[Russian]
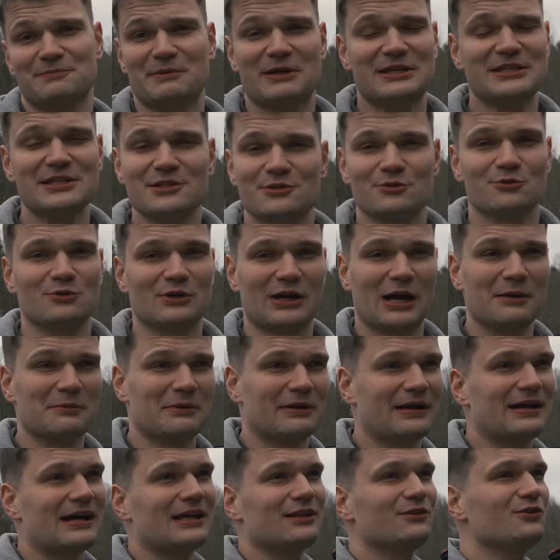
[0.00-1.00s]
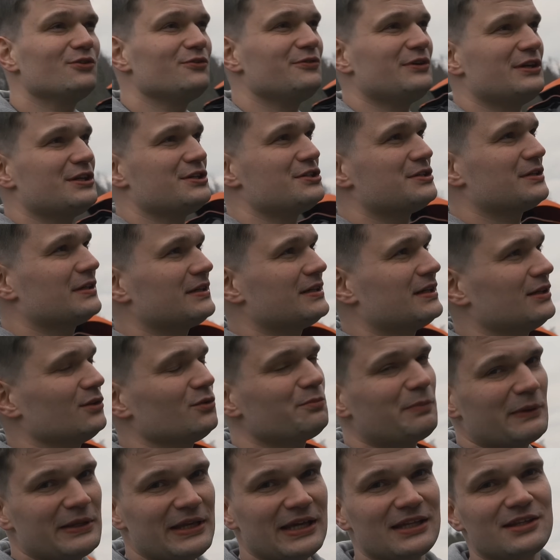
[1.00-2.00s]
спросить у Гурама одну вещь. А, ну,
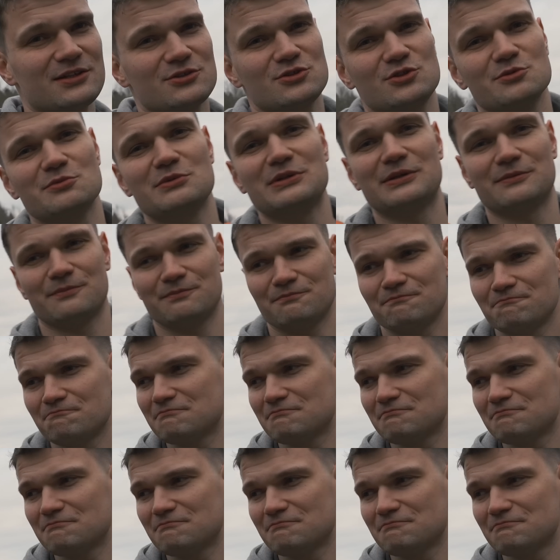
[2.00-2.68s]
понятно, что мы